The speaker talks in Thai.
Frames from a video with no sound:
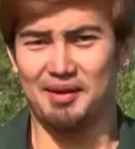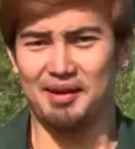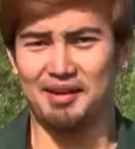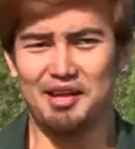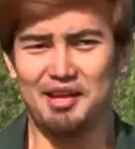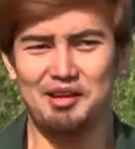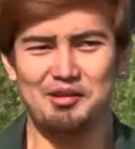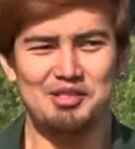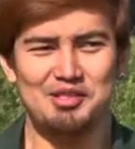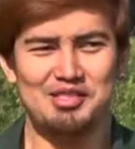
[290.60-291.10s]
แหม
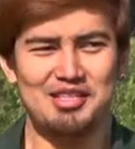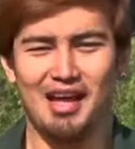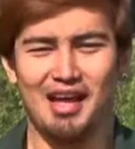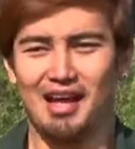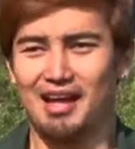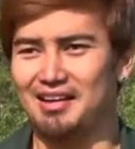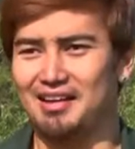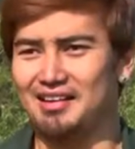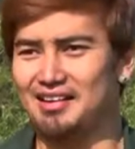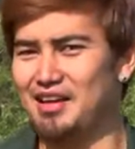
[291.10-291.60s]
นี่อุตส่า
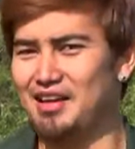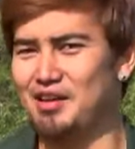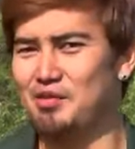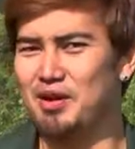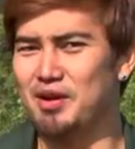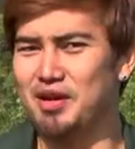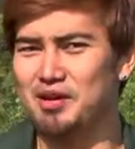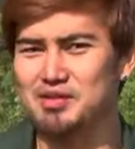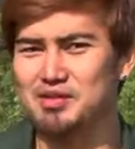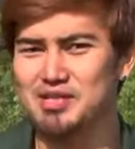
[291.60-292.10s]
ห์
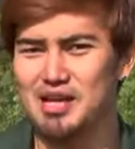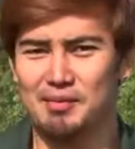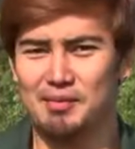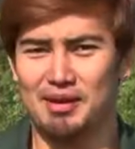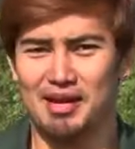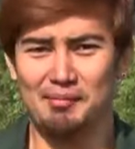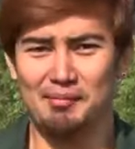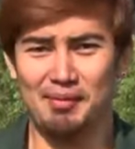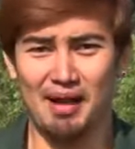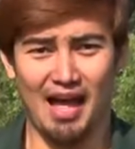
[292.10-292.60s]
วันนี้อุตส่าห์
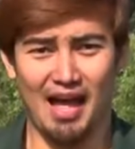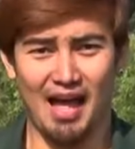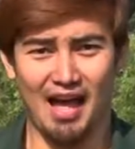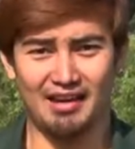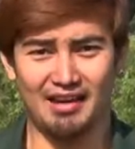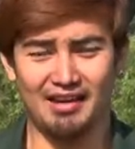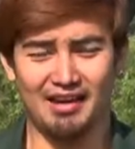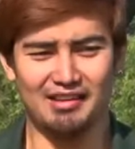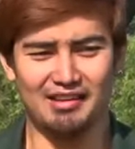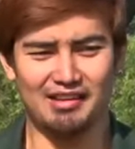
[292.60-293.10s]
มาทำงา
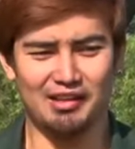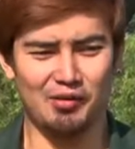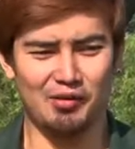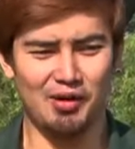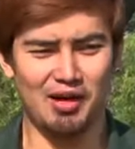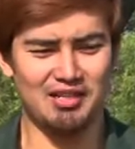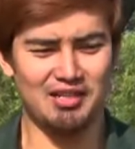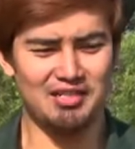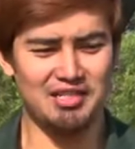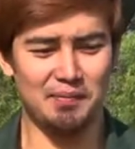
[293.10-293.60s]
นนะแต่
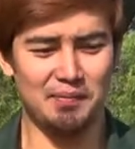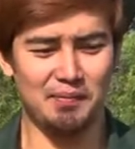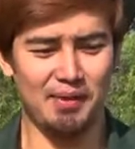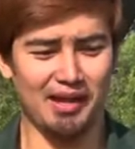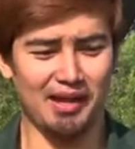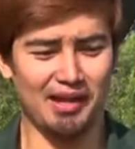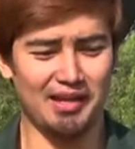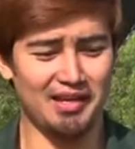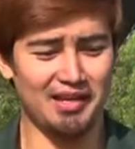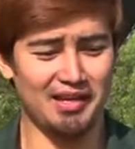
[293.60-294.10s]
ว่าทีม
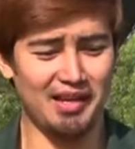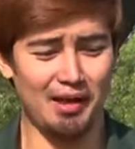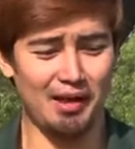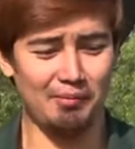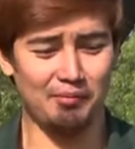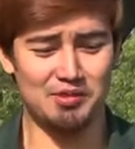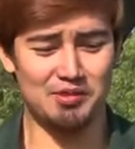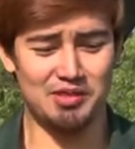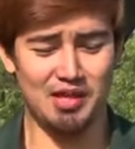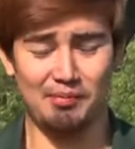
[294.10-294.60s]
งานก็ยังแอ
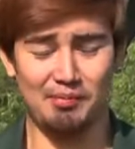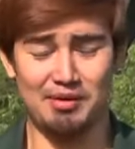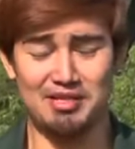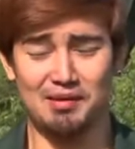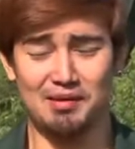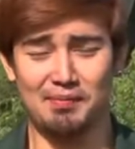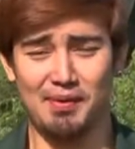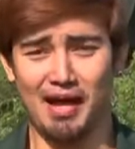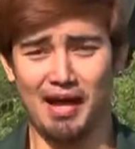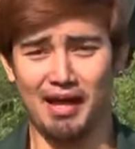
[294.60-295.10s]
บอุตส่าห์มา
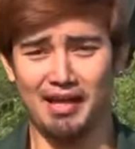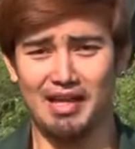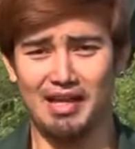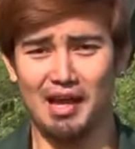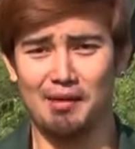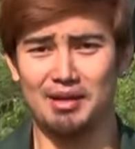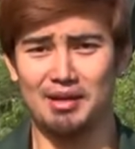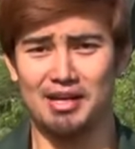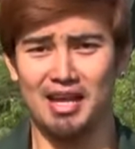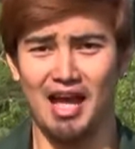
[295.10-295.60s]
เซอร์ไพรส์
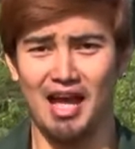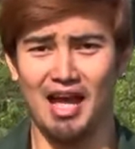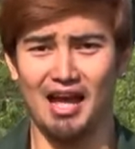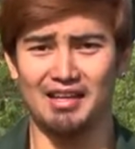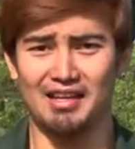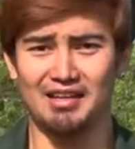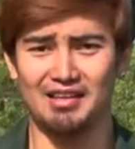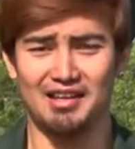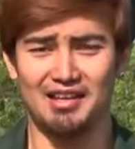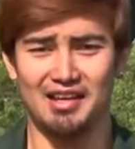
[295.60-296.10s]
ตามมาถ่า
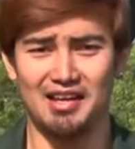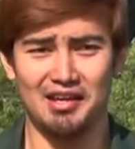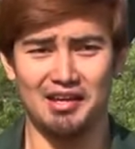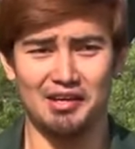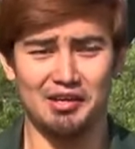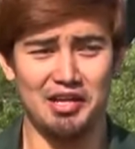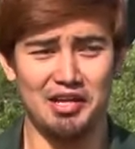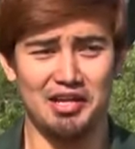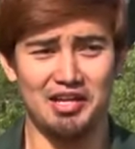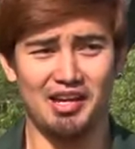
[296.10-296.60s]
ย
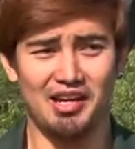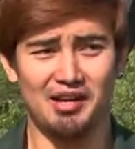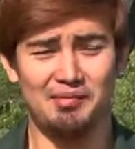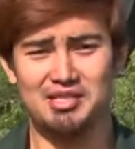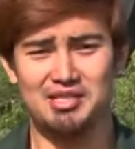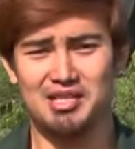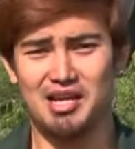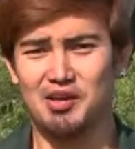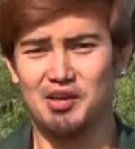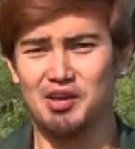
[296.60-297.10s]
ดีนะ
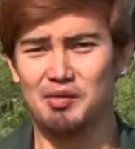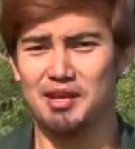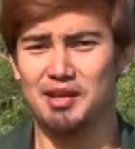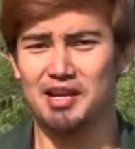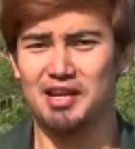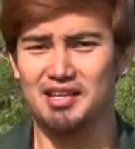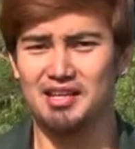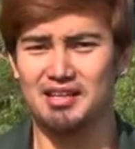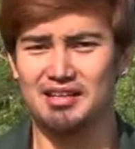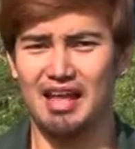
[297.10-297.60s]
เมื่อเช้ายังไม่
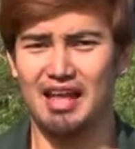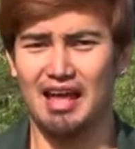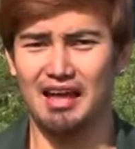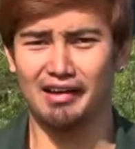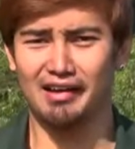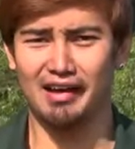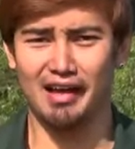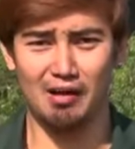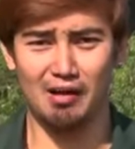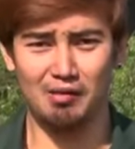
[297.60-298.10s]
ได้ทา
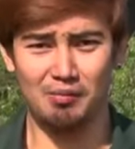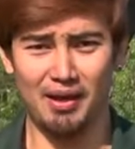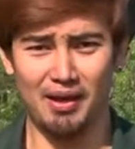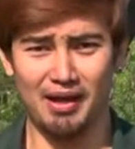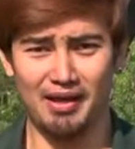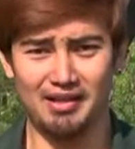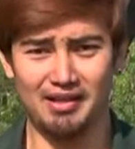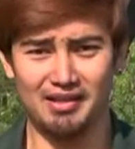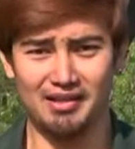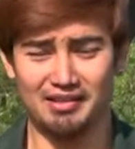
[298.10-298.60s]
นข้าวไป
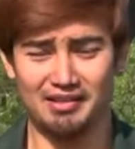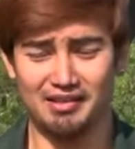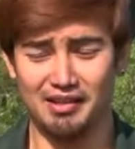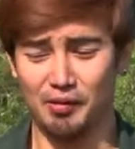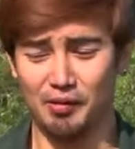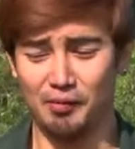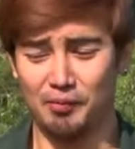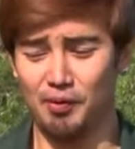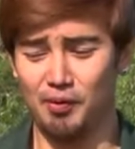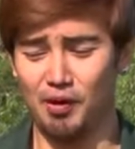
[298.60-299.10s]

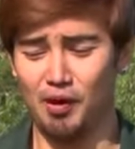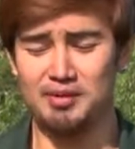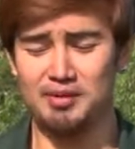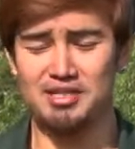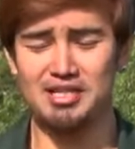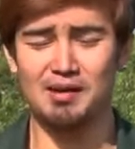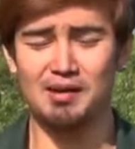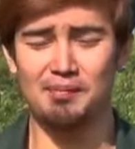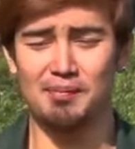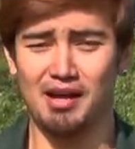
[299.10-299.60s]
เดี๋ยวพอไป
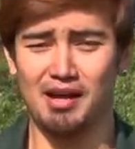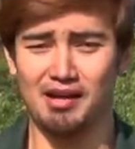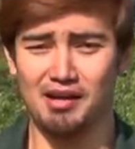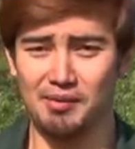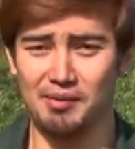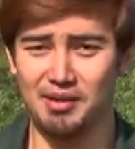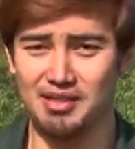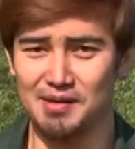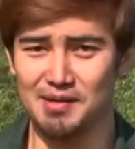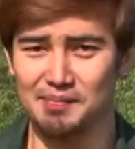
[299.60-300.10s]
ชั่งน้ำหนัก
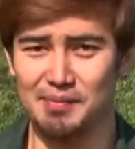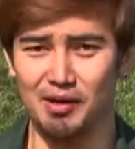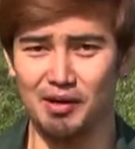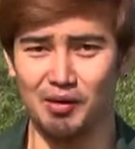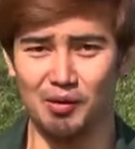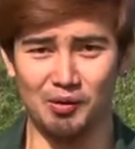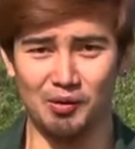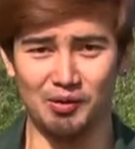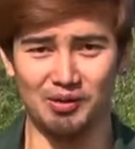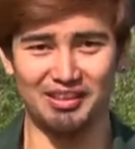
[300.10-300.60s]
เดี๋ยวมันจะไม่
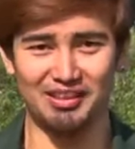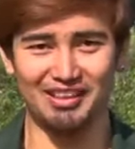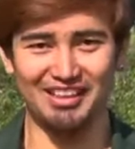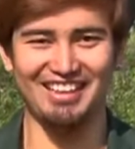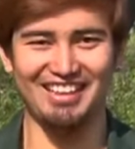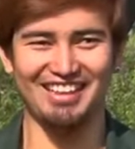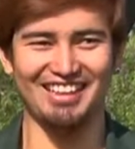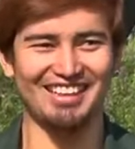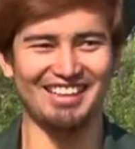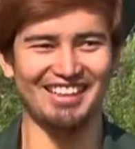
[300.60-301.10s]
ลง
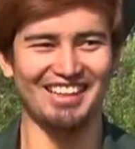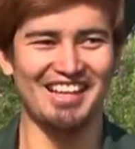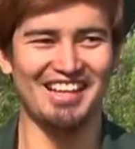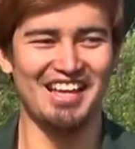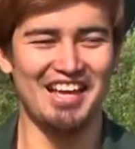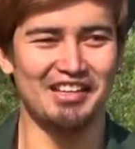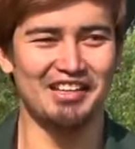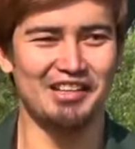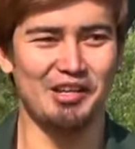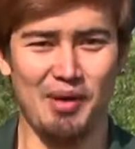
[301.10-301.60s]

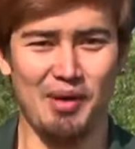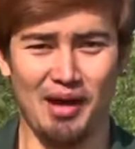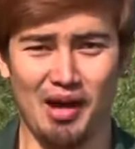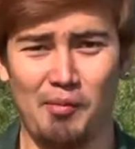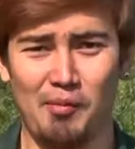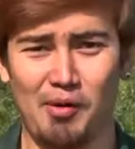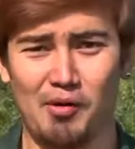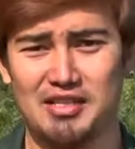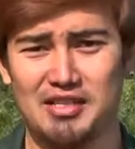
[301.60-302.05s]
แต่ว่าเขาบ